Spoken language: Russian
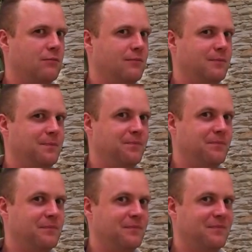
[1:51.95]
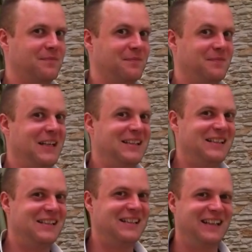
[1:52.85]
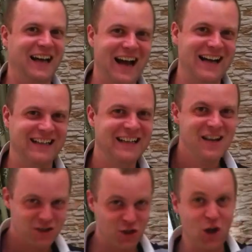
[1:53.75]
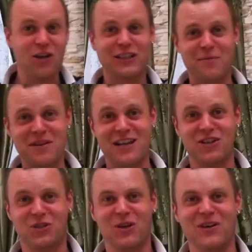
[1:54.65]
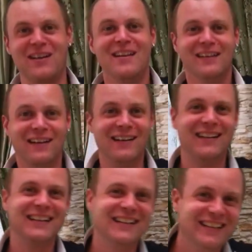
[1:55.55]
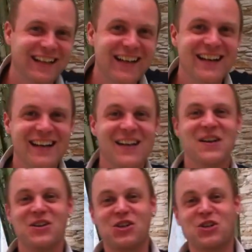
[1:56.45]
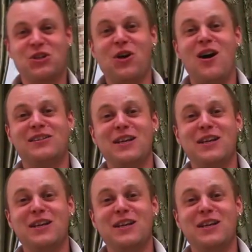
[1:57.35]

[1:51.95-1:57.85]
Ну, наконец-то! Сказал главное. Да. Что ты мне, что? Да просто говорить надо, что понимаешь?